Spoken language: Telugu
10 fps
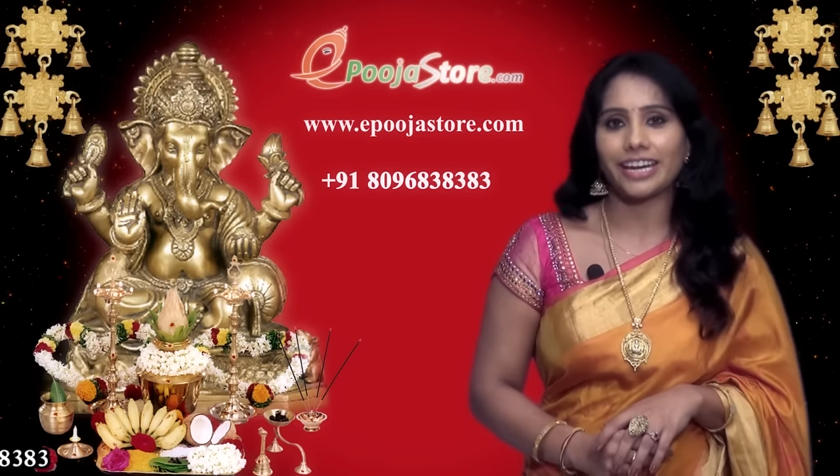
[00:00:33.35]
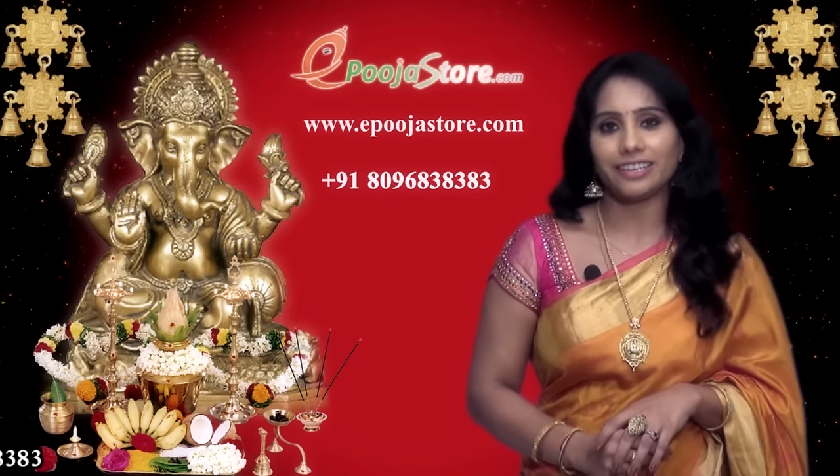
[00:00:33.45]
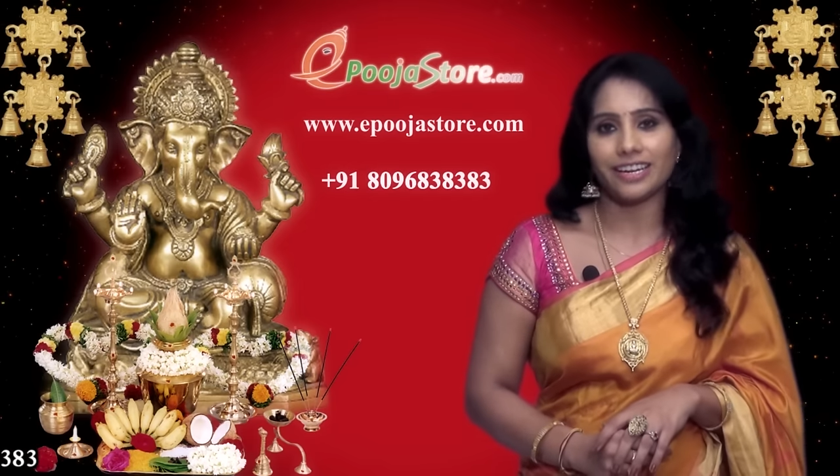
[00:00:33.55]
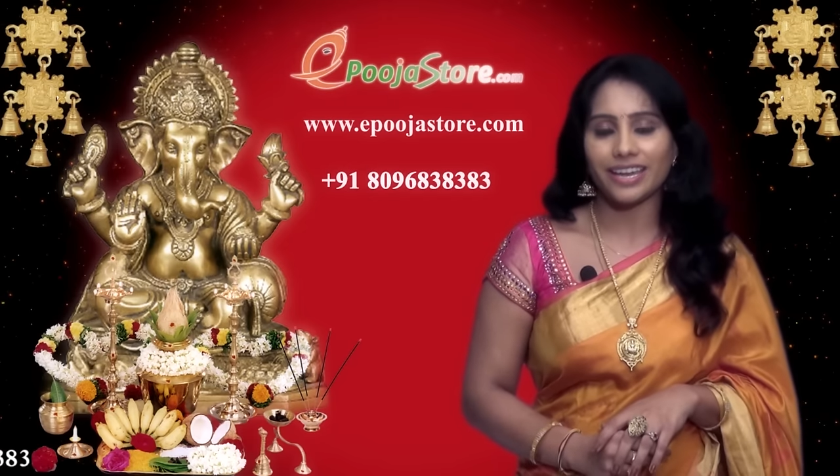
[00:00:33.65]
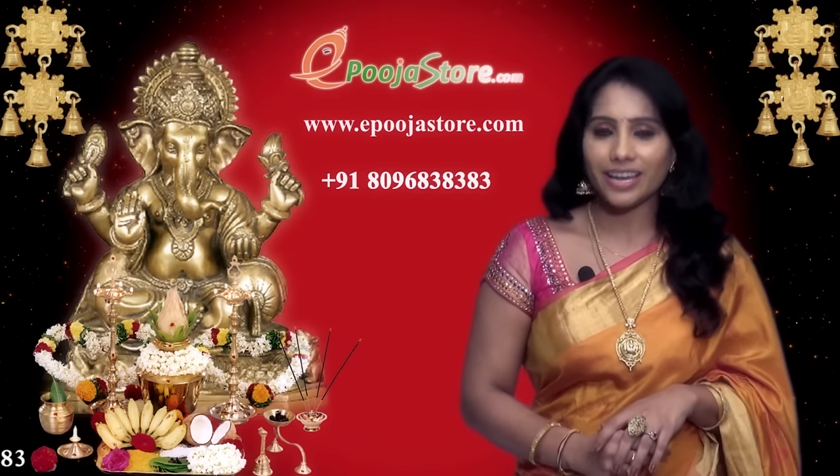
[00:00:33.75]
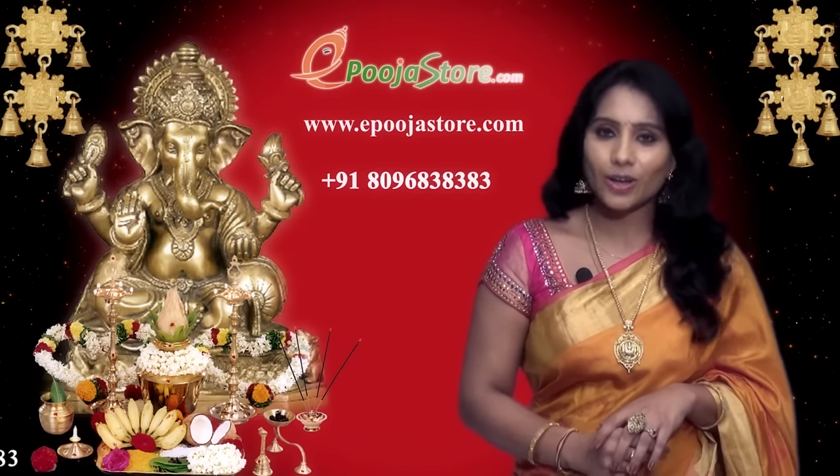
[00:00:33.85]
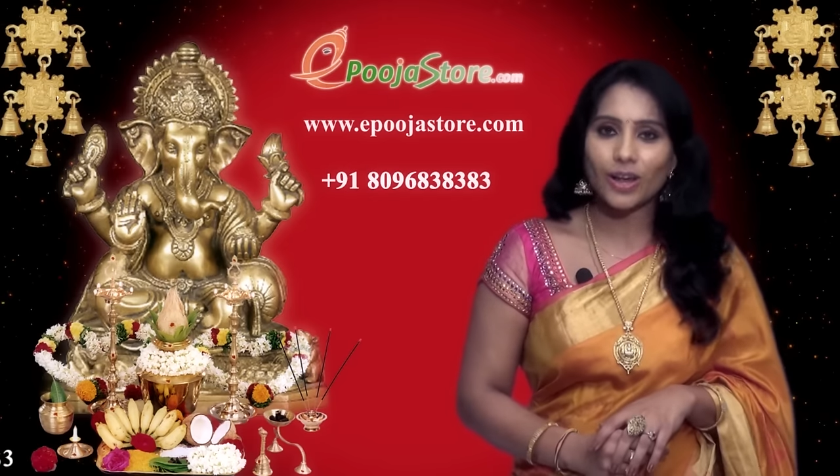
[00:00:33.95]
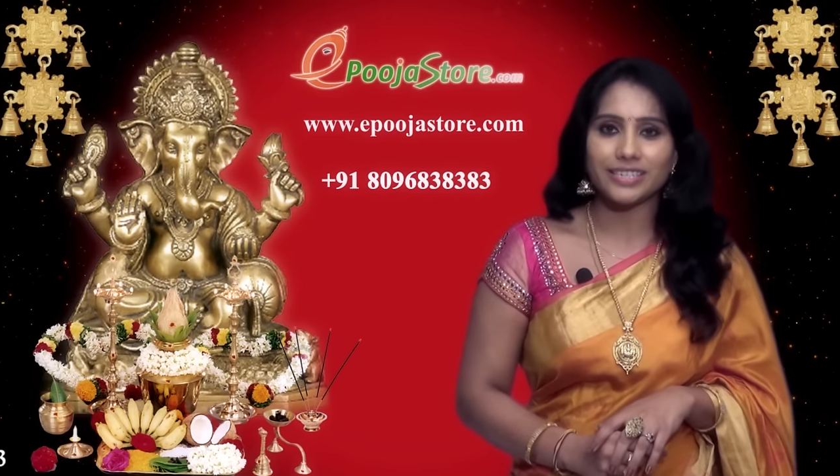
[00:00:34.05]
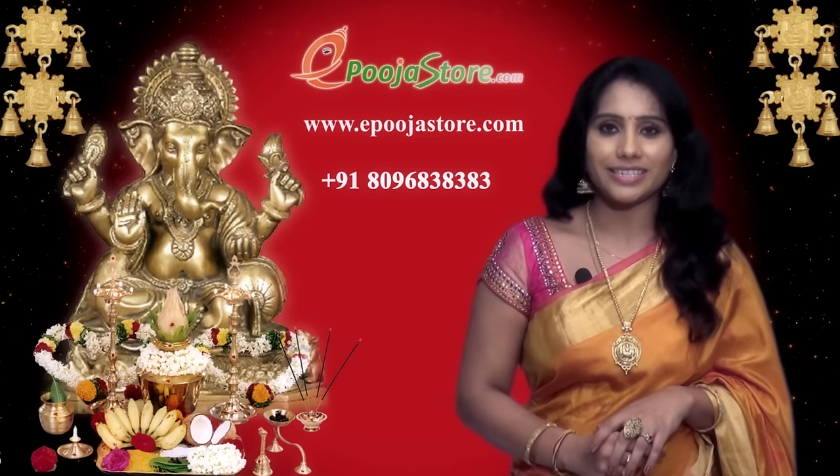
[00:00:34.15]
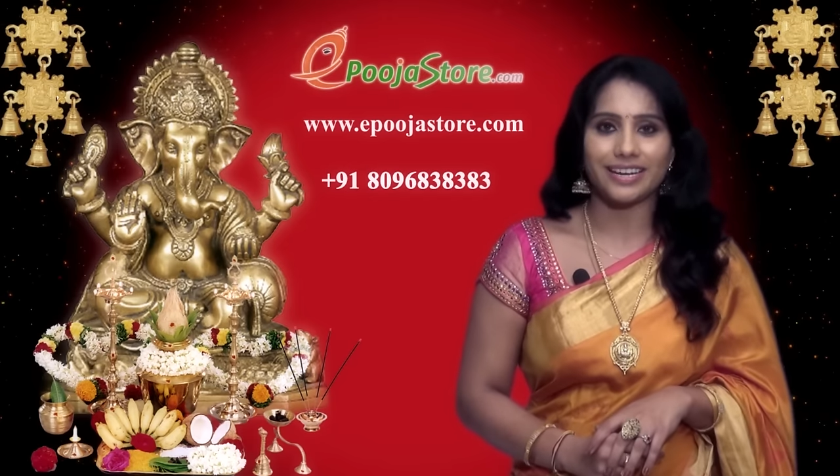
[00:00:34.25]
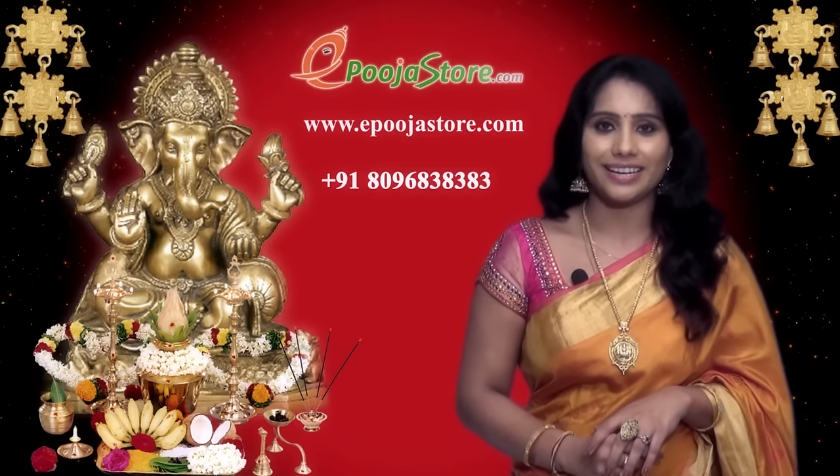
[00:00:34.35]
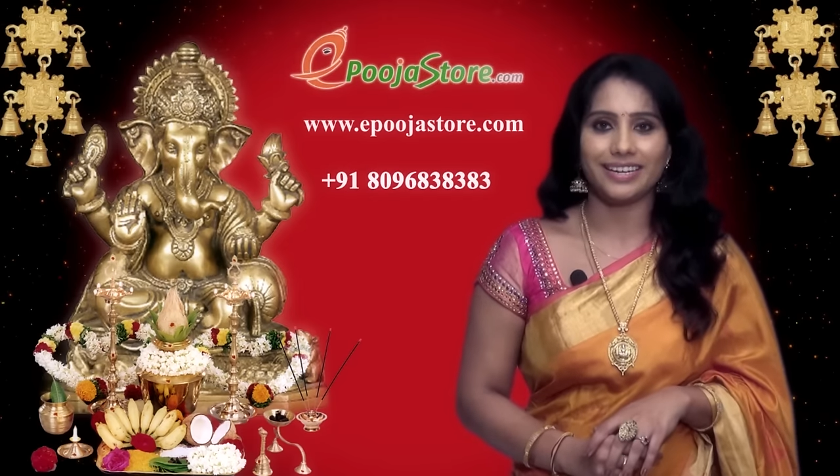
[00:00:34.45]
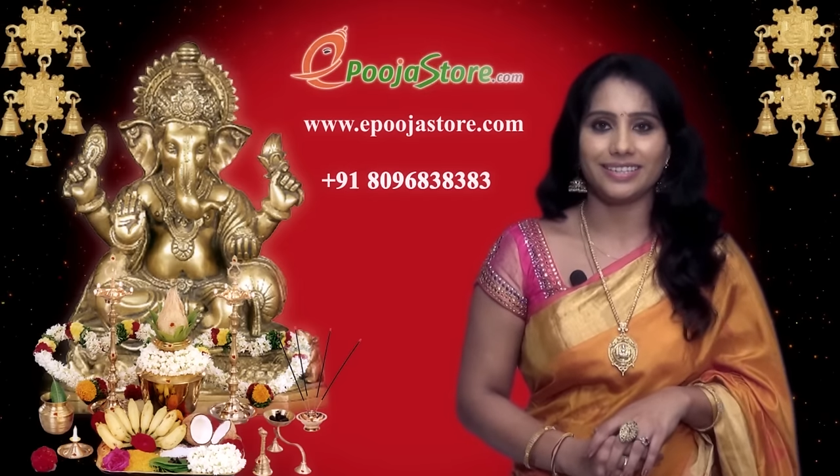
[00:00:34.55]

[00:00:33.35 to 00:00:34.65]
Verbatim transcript: ఎయిట్ త్రీకి కాల్ చేయండి